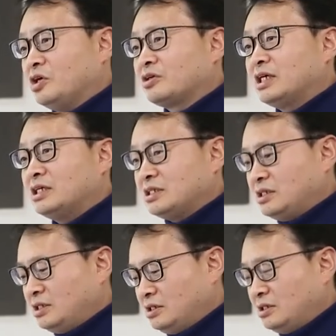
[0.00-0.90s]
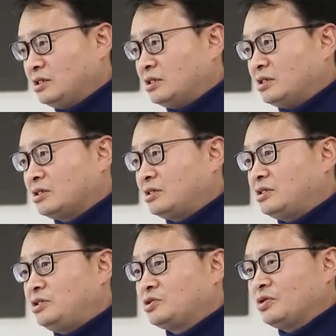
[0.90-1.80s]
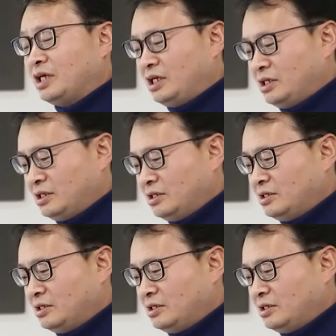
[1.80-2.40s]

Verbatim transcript: 몇 가지 어, 기존의